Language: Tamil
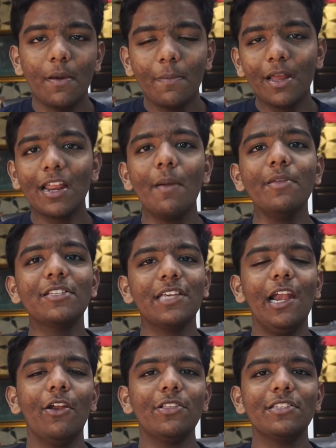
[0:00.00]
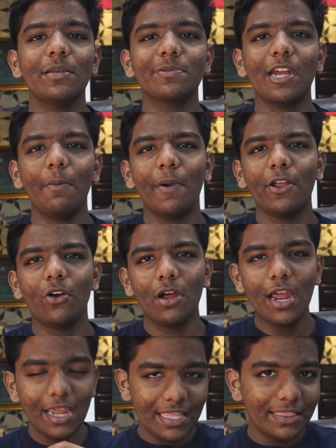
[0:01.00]
மறக்காம இந்த சேனல் வந்து சப்ஸ்கிரைப்
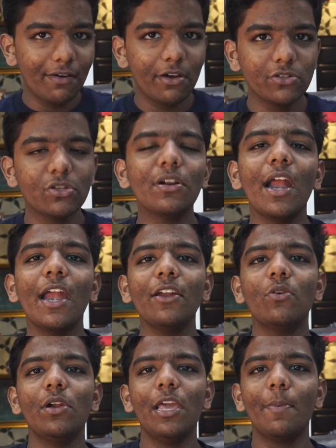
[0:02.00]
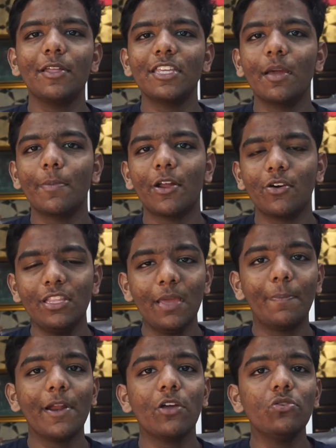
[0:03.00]
பண்ணிக்கோங்க இந்த வருஷம் ஒரு எண்ட்குள்ளேயே பார்த்திங்க அப்படின்னா வந்து
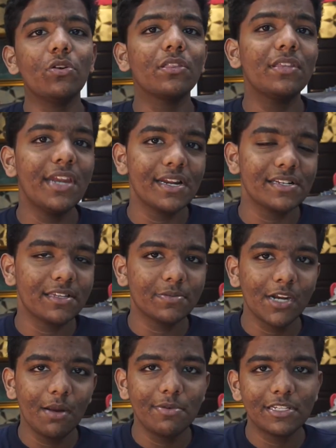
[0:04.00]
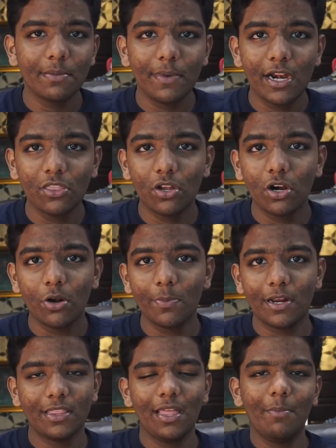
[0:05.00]
எப்படியாவது ஒரு த்ரீ ஹண்ட்ரட் சப்ஸ்கிரைபர்ஸ் நம்ம
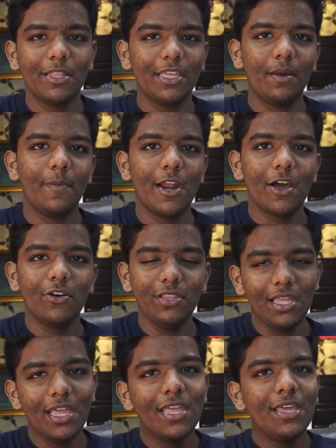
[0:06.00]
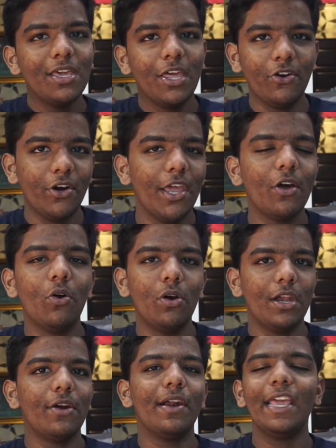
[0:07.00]
எடுத்துடணுன்றது தான் பார்த்திங்க அப்படின்னாக்கா வந்து என்னுடைய கோல்
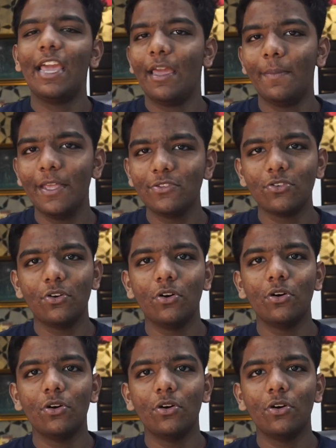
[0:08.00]
கோல்னுடைய ஸோ